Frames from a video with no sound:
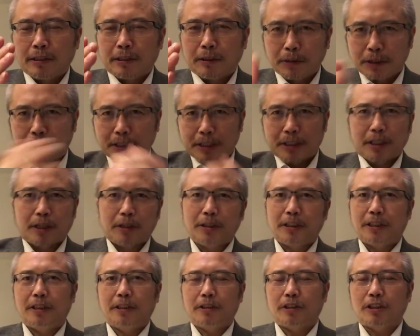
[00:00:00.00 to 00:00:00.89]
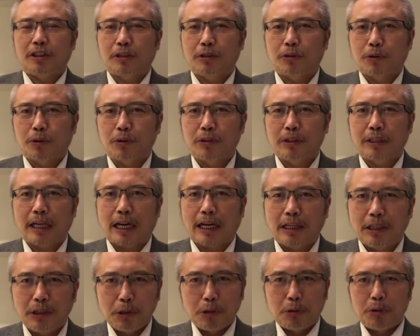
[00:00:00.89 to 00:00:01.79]
有一则消息是从
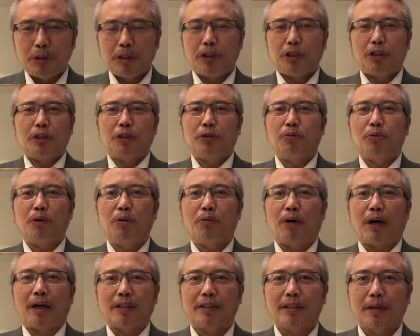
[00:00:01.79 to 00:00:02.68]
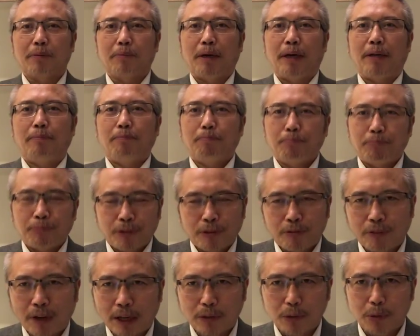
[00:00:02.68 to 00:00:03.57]
腾讯新闻网上面
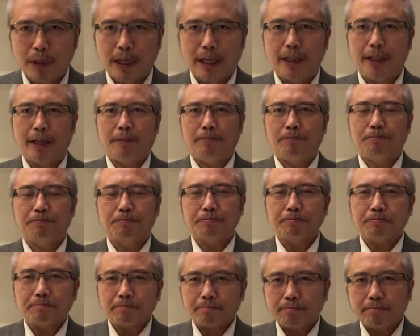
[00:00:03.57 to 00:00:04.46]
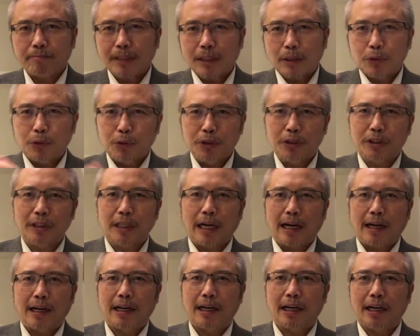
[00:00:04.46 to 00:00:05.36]
发出来的，说是
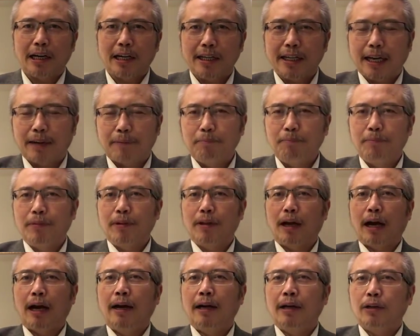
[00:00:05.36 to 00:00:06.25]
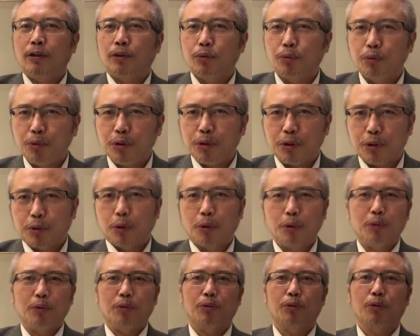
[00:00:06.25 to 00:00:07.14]
啊，河南啊豫
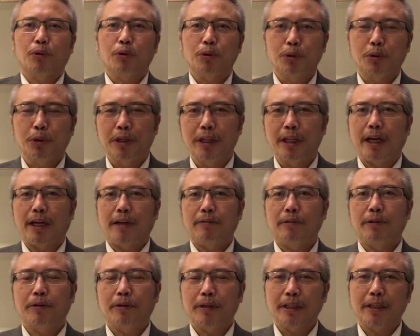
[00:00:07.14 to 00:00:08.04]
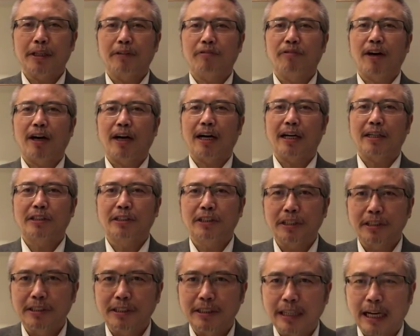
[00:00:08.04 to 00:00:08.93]
东农村的有一个地方啊，
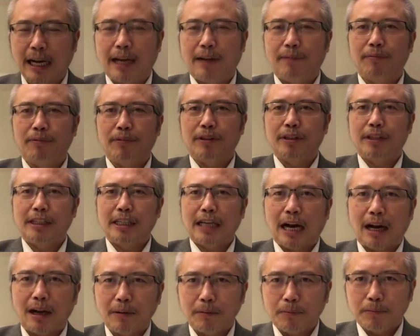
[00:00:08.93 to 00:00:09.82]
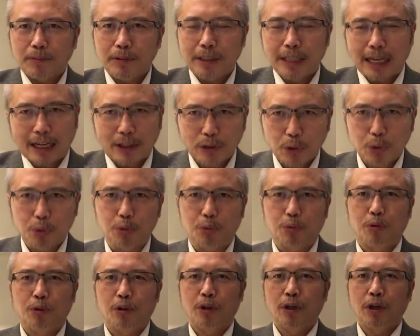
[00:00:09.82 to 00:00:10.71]
盛产杨杨
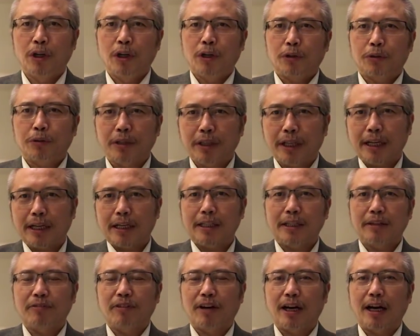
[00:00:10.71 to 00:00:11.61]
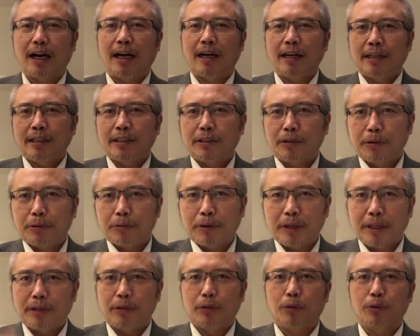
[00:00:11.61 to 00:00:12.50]
树，所以那个地方啊，有一
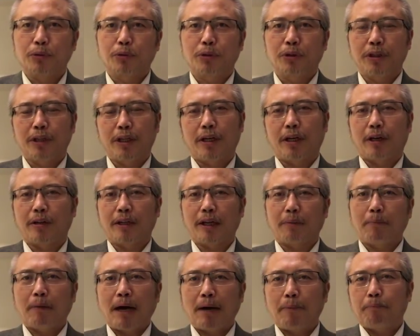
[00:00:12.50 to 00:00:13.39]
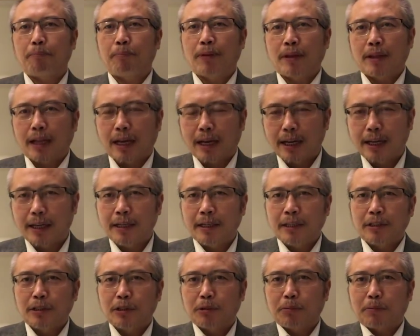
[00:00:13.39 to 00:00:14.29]
位农村的老大妈，她呢
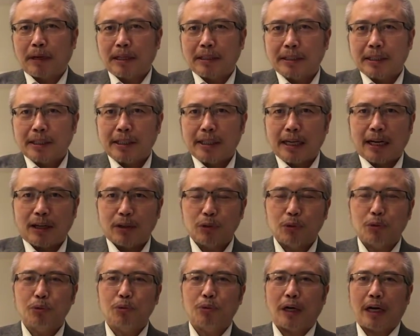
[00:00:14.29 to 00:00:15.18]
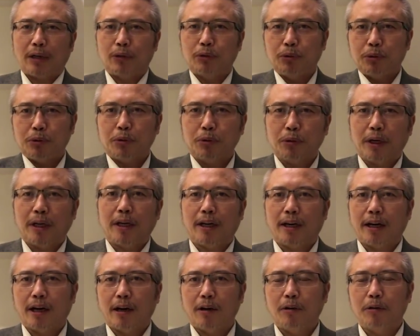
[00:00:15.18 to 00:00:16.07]
就把这个杨树啊锯断
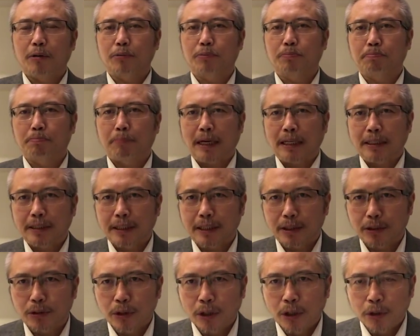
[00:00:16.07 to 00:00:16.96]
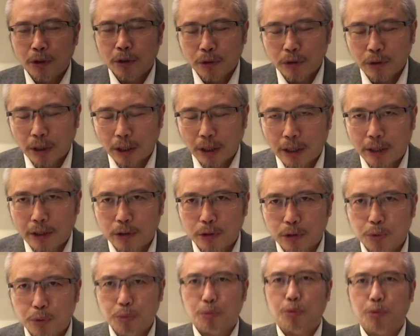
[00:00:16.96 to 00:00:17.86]
了，然后把这个呃
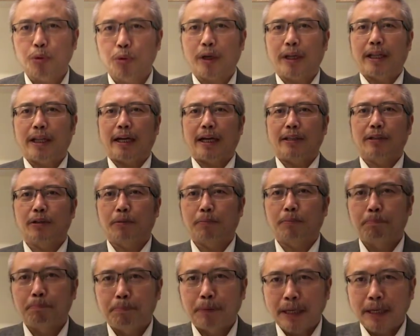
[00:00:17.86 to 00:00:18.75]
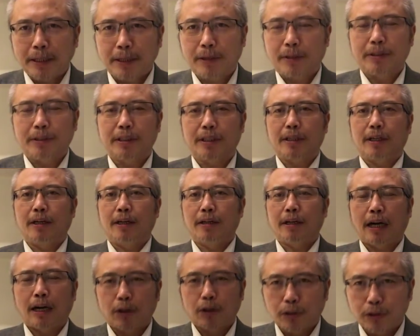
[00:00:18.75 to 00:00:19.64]
树段呢就背到这个
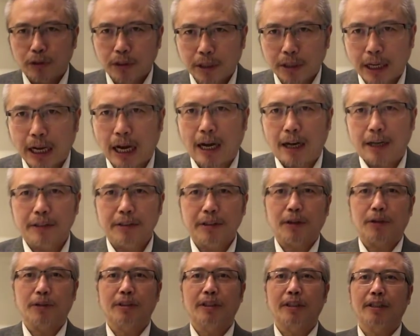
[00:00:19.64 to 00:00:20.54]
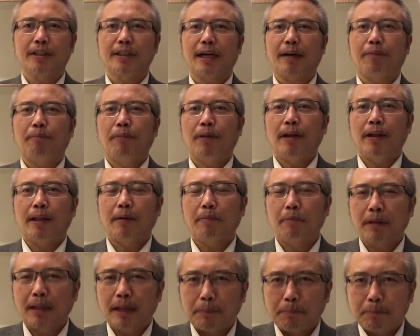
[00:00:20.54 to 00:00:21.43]
啊扛到车站，那
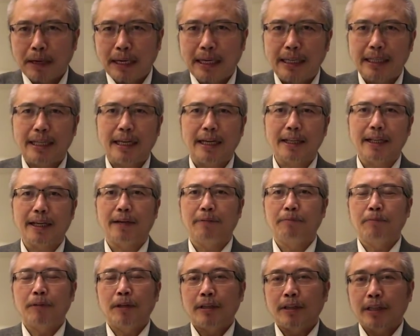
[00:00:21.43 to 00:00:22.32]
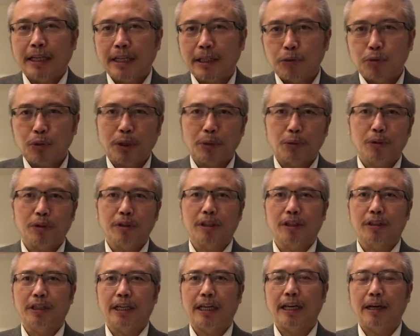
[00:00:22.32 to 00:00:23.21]
么她每一天呢可以赚多
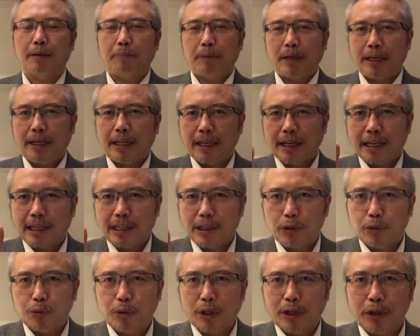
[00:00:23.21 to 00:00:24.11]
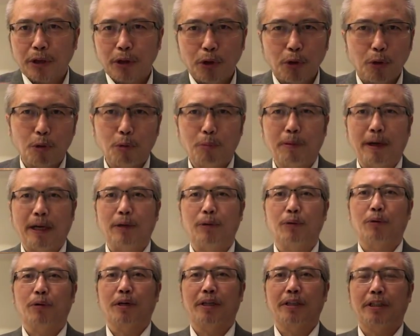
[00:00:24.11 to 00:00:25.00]
少钱呢？每天可以赚六百
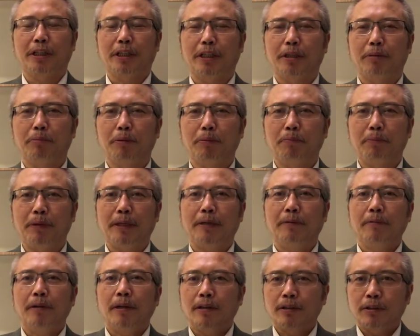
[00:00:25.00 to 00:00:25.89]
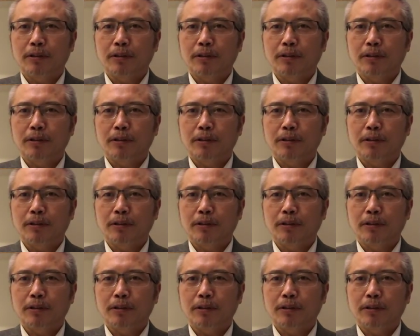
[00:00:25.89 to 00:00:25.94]
多块钱人民币。